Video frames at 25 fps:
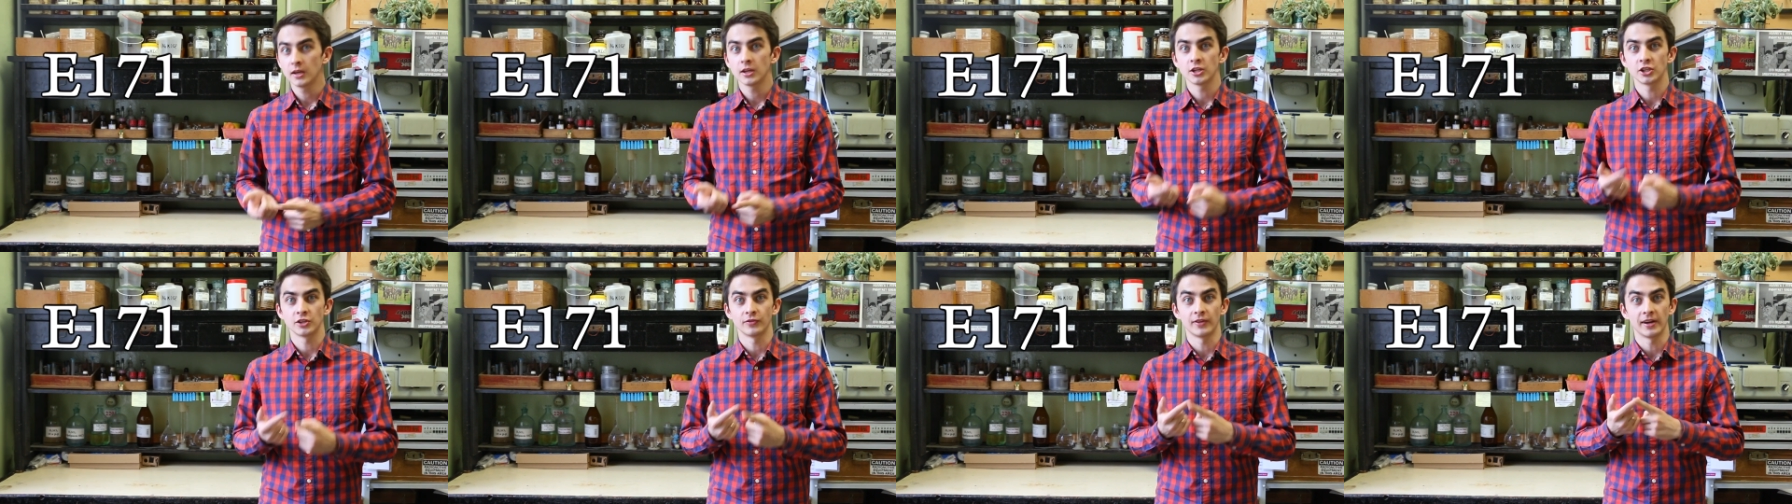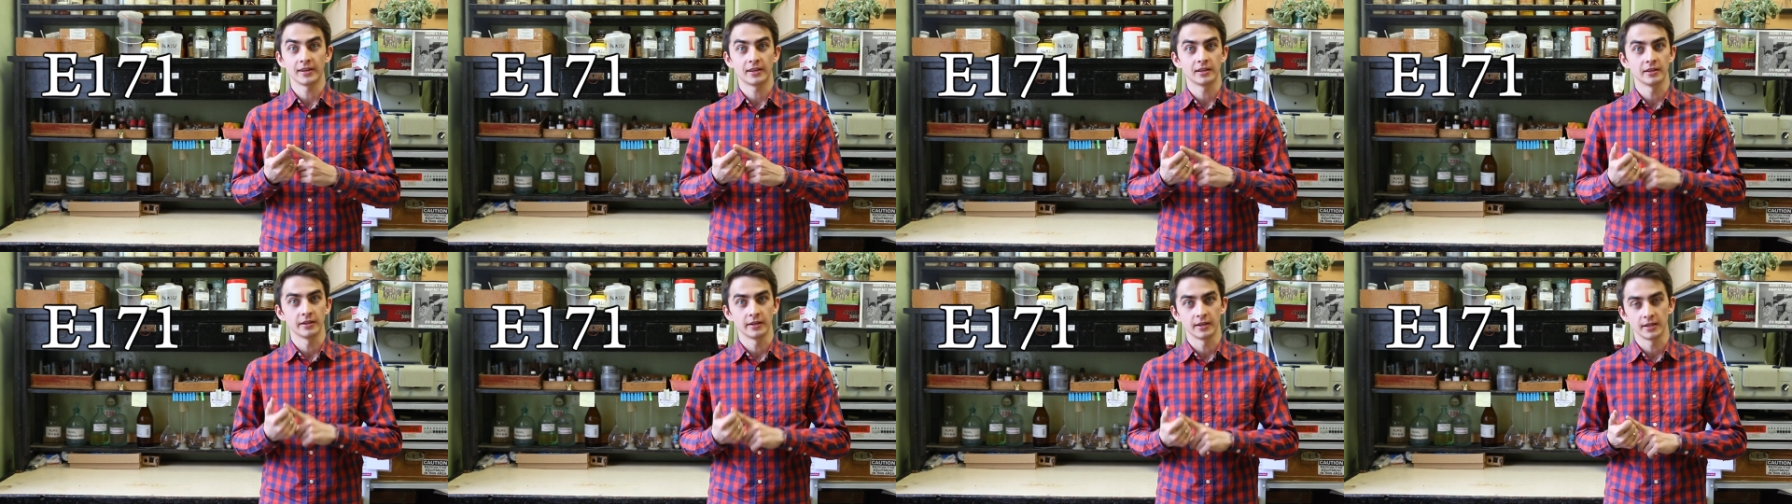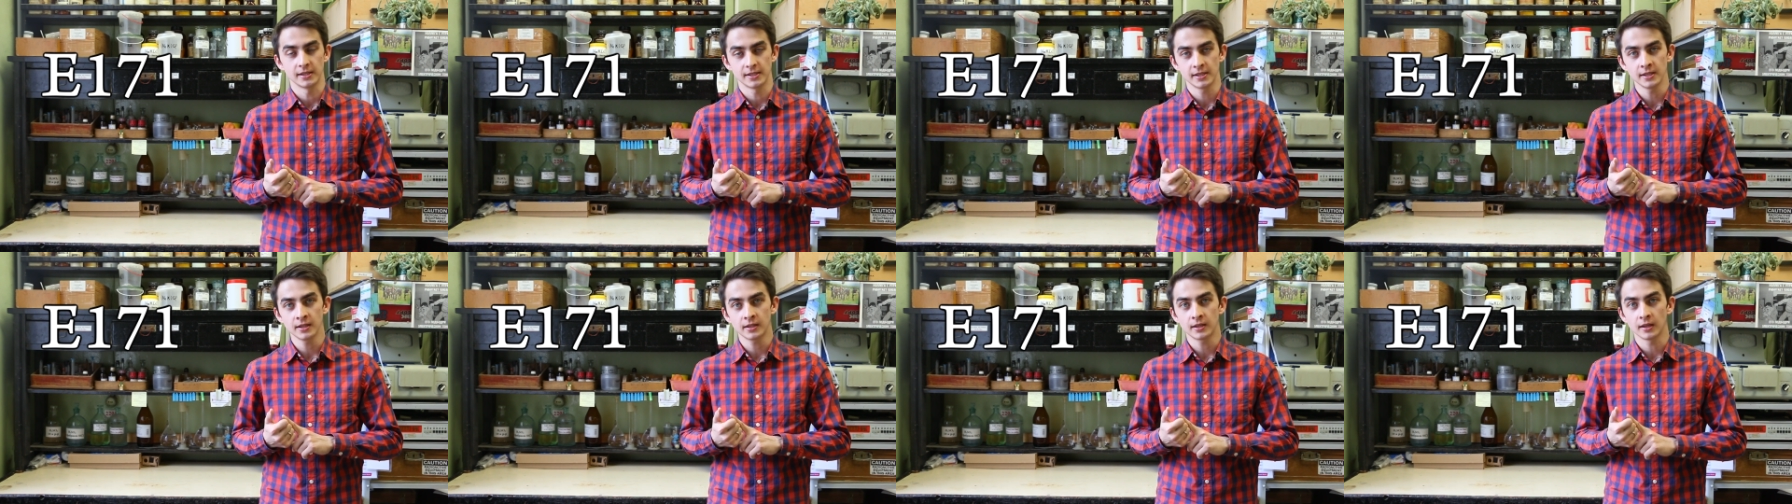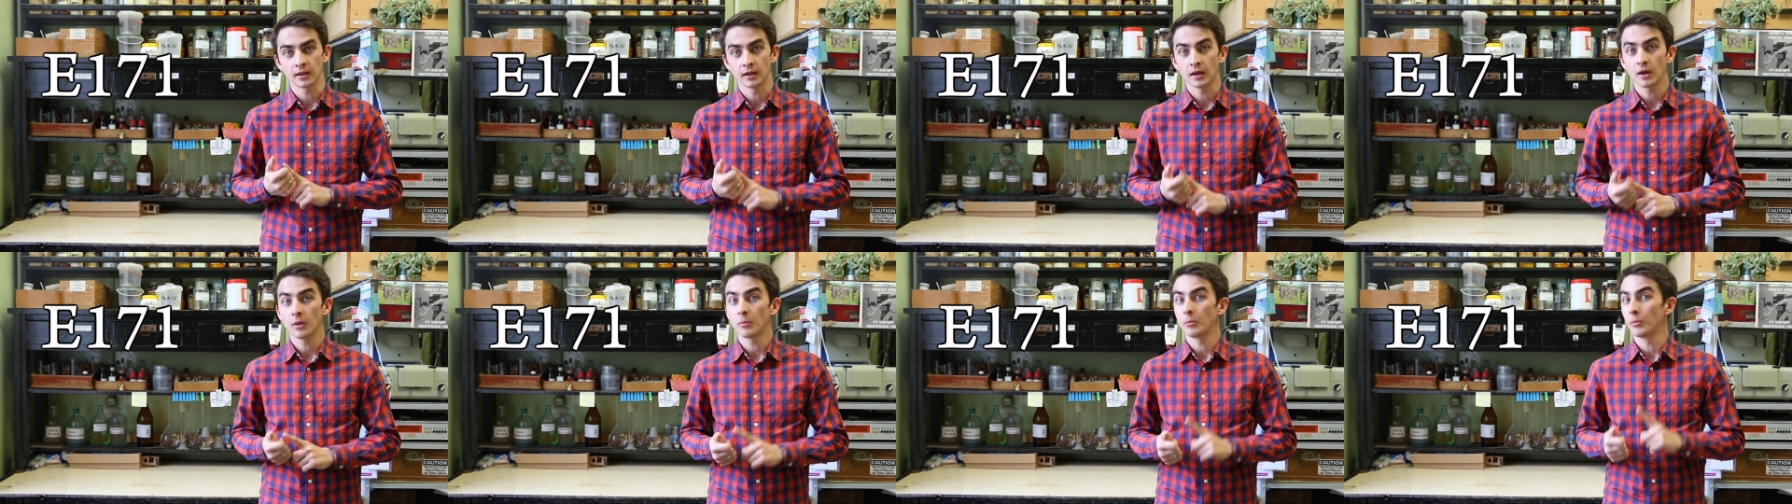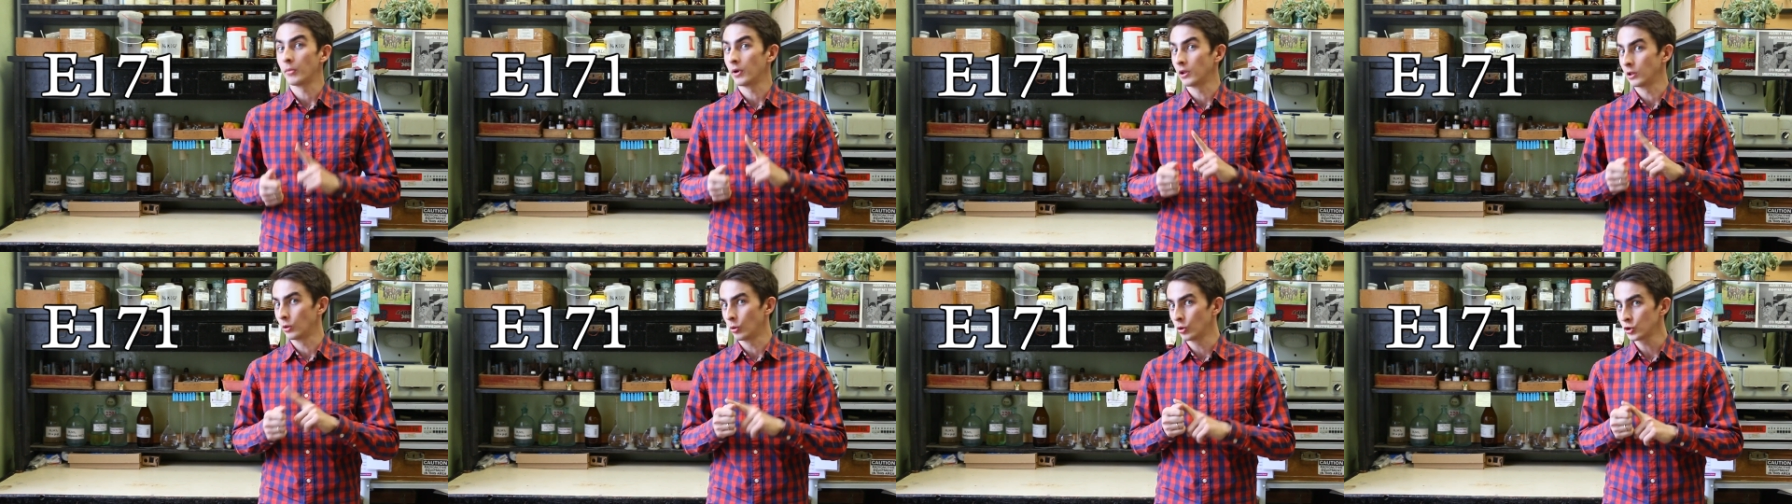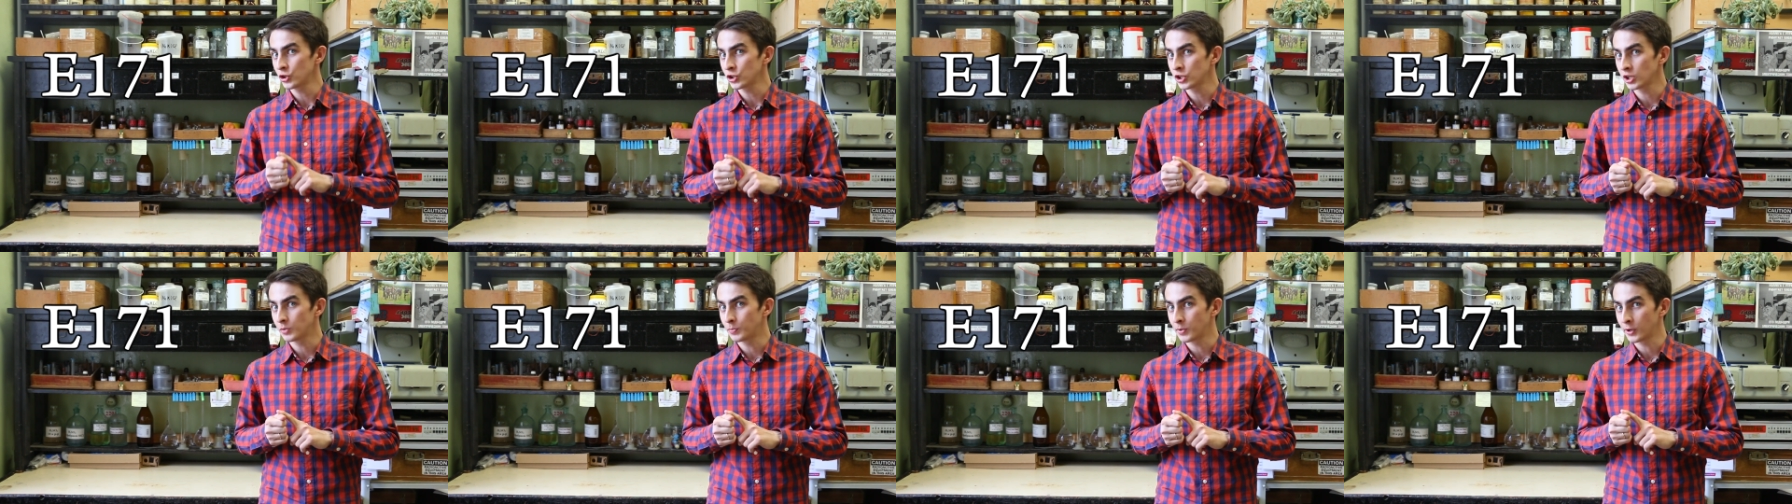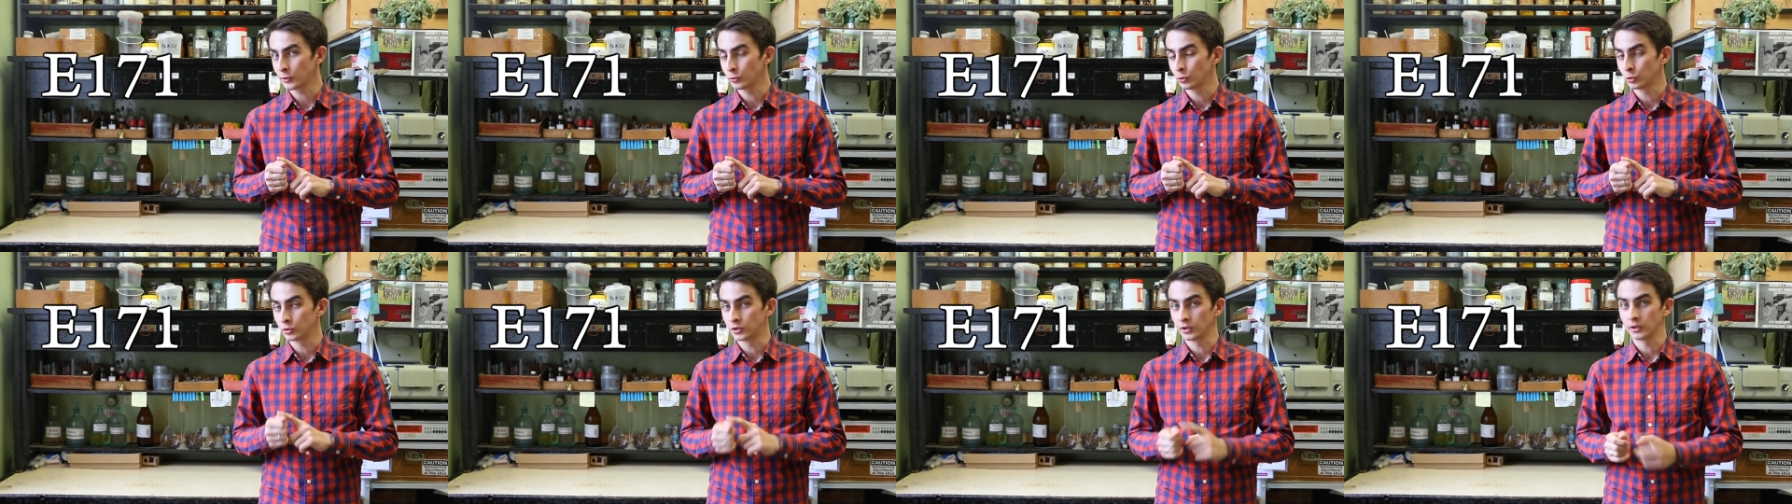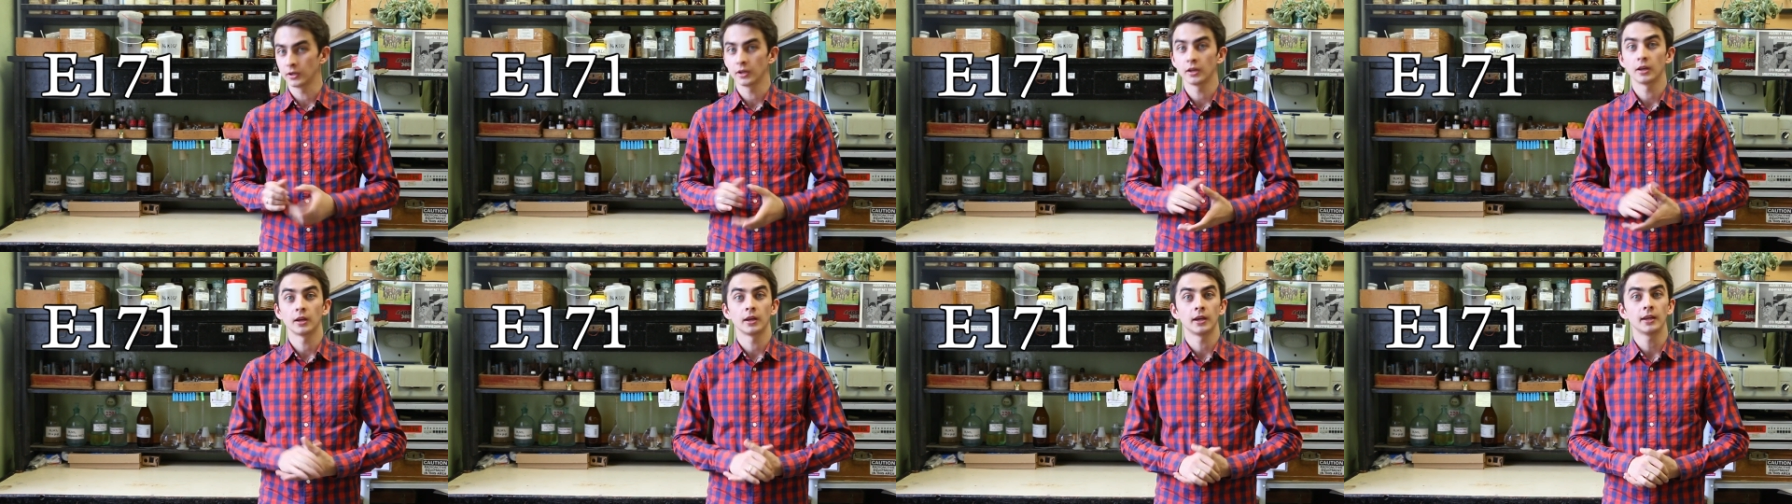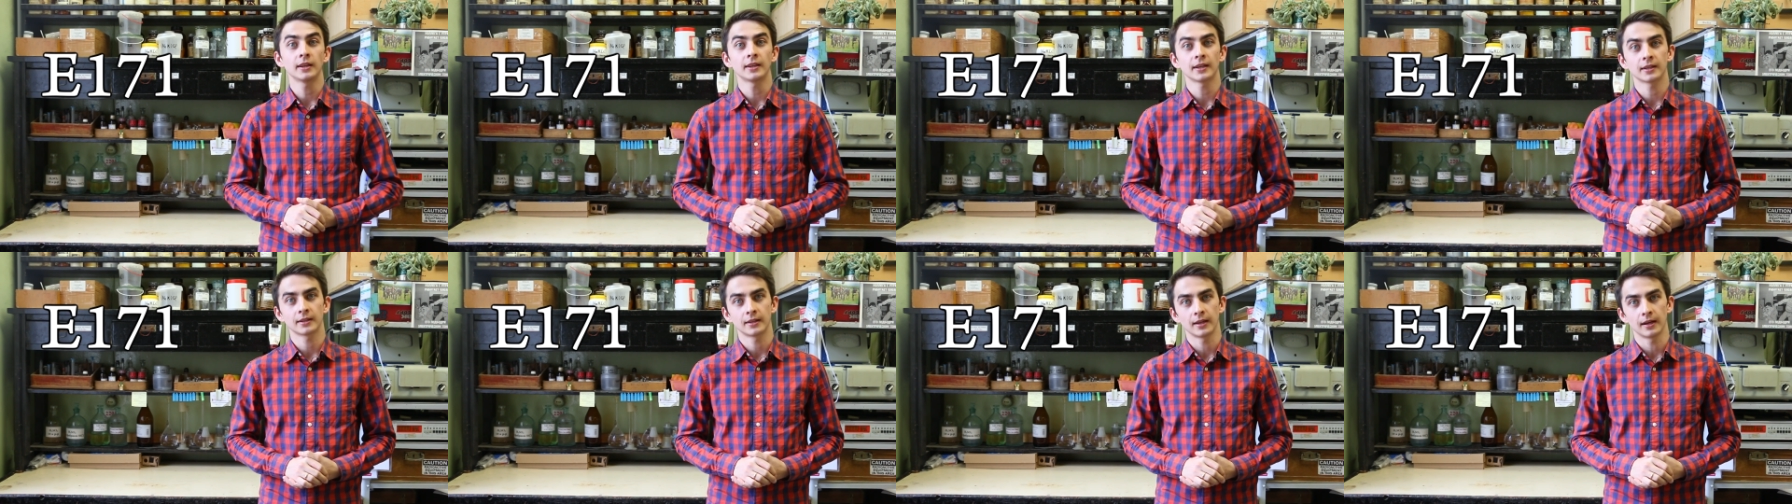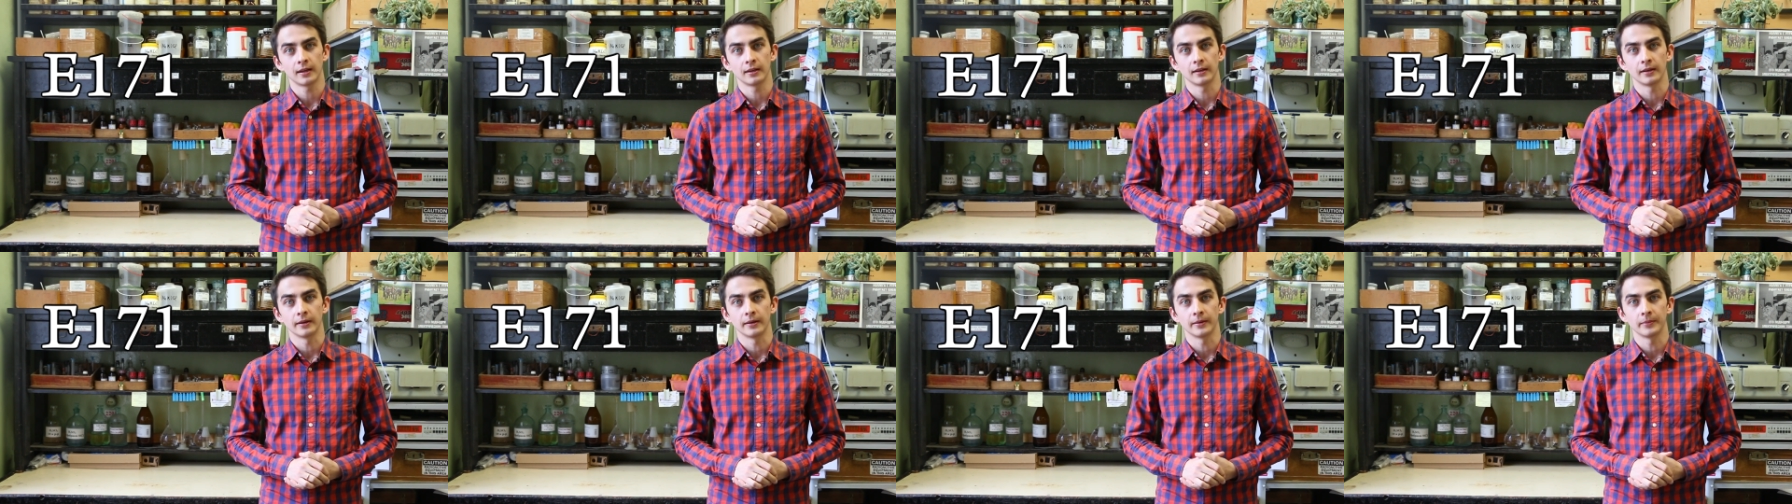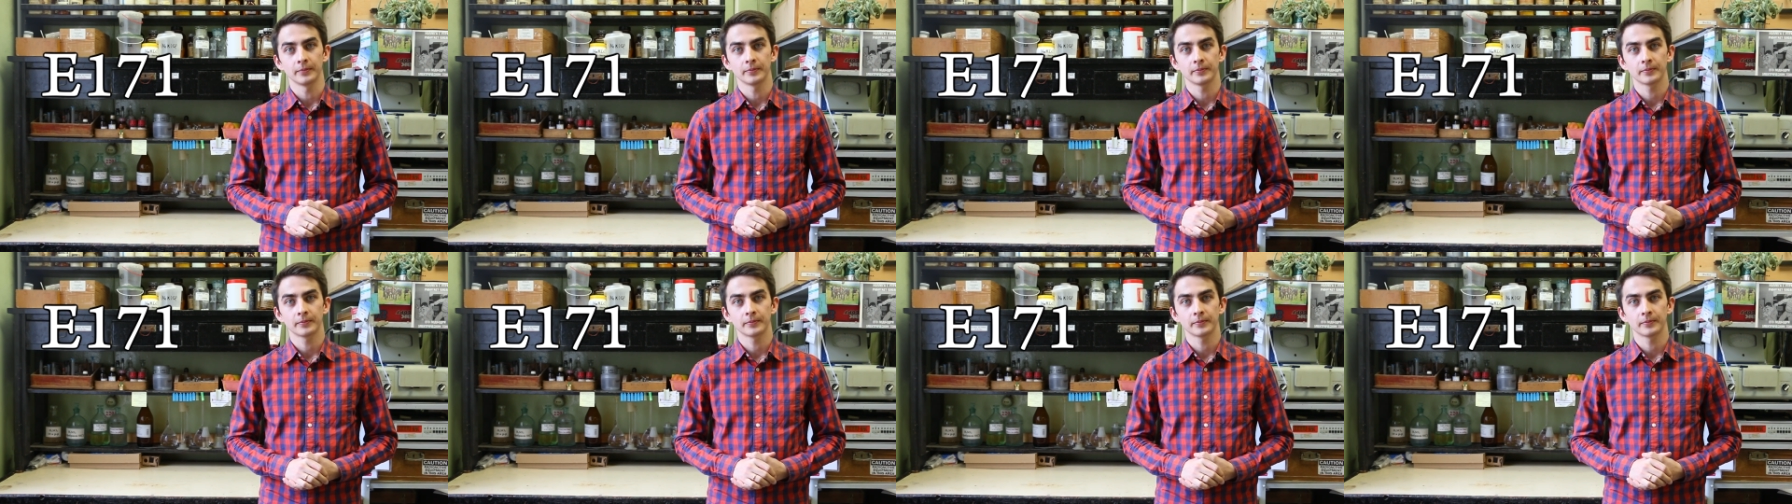жевательной резинке, молочных продуктах и так далее.